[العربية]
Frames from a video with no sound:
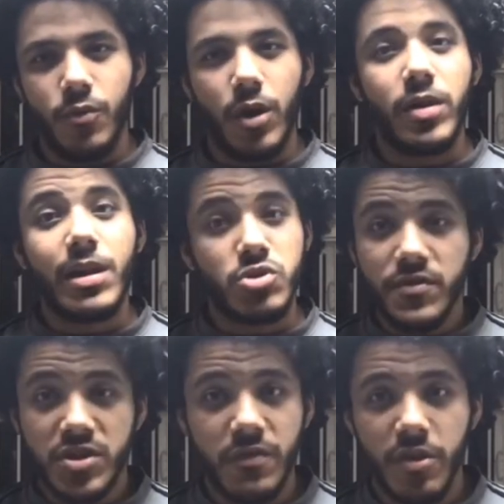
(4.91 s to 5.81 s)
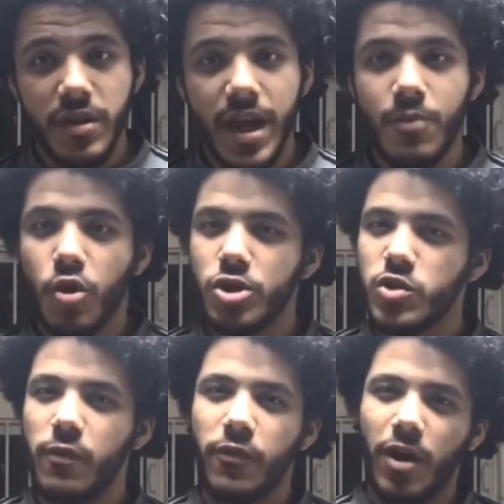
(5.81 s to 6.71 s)
ولو انت ما شفتش الفيديو ده ممكن
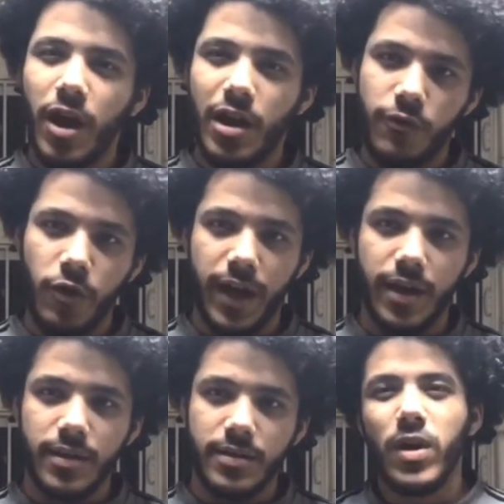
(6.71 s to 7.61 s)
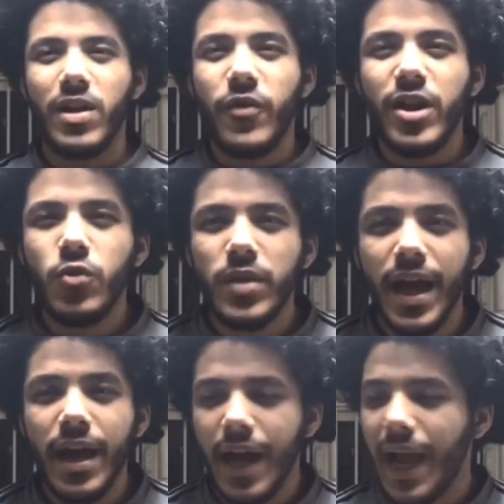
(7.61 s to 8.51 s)
تشوفه في الاي اللي فوق هنا والفيديو
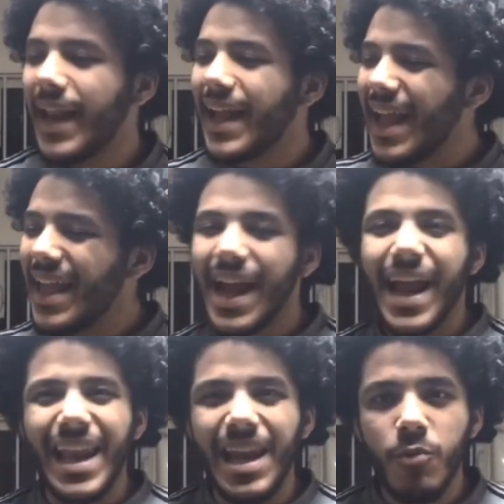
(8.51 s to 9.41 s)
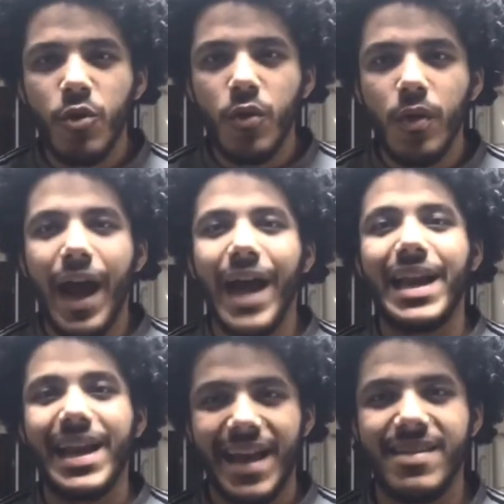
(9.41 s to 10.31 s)
ده انا جاي اكلمكم عن
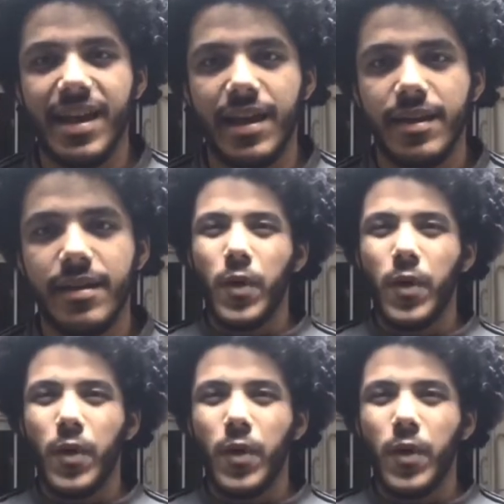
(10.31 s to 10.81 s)
الكسل